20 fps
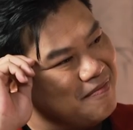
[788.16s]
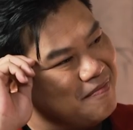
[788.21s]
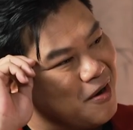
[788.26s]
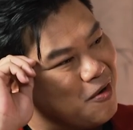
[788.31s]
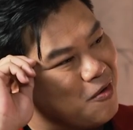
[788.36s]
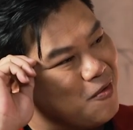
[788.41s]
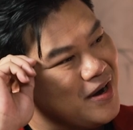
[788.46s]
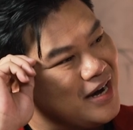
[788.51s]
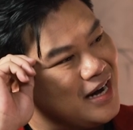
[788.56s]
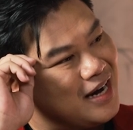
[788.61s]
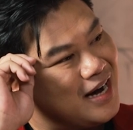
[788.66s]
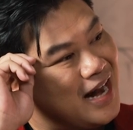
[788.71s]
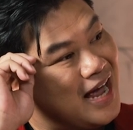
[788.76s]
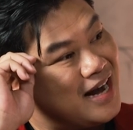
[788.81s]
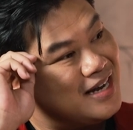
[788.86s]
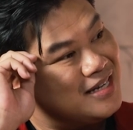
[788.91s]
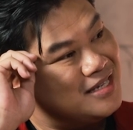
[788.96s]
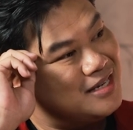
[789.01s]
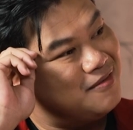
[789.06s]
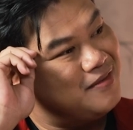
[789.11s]
ปรากฏว่านัดแร
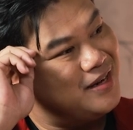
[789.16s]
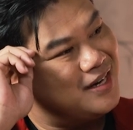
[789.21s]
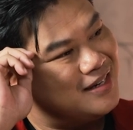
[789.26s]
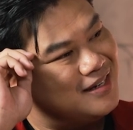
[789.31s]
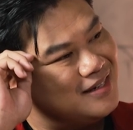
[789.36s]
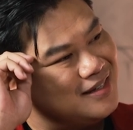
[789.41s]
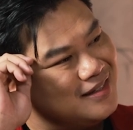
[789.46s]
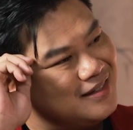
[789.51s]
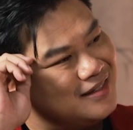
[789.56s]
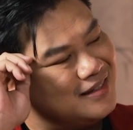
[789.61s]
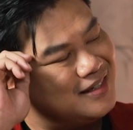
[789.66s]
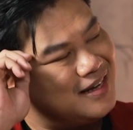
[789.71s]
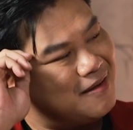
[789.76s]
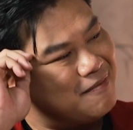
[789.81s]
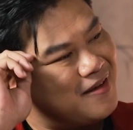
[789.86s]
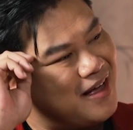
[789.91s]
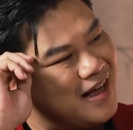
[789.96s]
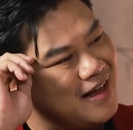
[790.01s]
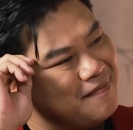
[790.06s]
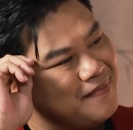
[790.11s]
กในชีวิตใช่ครับดกั
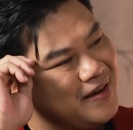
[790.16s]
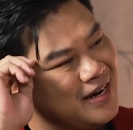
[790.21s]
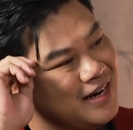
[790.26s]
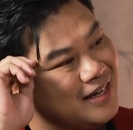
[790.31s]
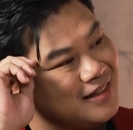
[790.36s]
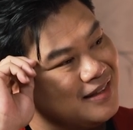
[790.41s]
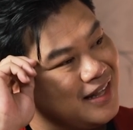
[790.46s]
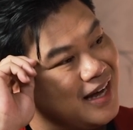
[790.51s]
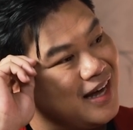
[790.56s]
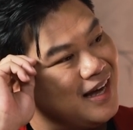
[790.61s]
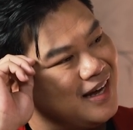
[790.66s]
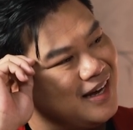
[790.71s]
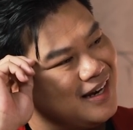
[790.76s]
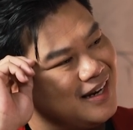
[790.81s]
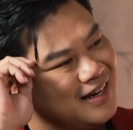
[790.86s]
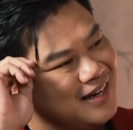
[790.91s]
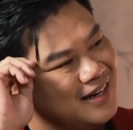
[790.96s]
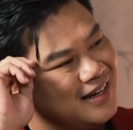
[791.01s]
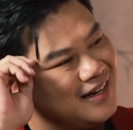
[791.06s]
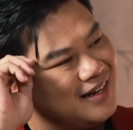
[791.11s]
บการเป็นนักเตะ
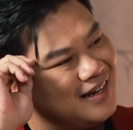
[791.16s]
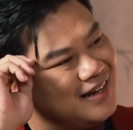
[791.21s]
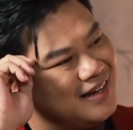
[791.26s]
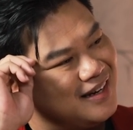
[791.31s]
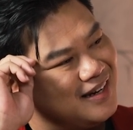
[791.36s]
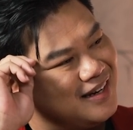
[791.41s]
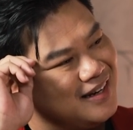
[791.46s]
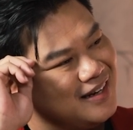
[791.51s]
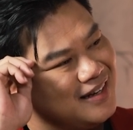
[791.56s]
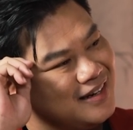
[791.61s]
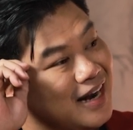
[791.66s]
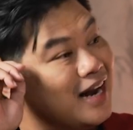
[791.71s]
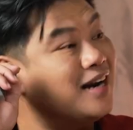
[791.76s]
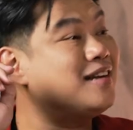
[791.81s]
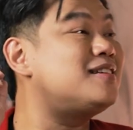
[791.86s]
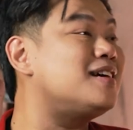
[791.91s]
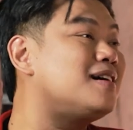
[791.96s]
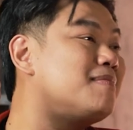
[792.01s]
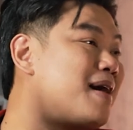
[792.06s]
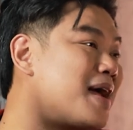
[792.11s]
ใช่ ดัน
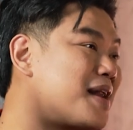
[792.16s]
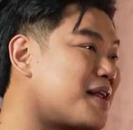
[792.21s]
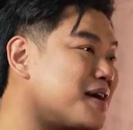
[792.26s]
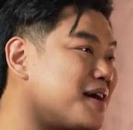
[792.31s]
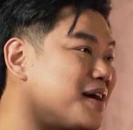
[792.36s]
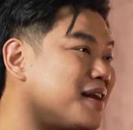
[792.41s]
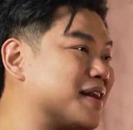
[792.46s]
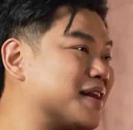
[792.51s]
เจอบ้านเกิ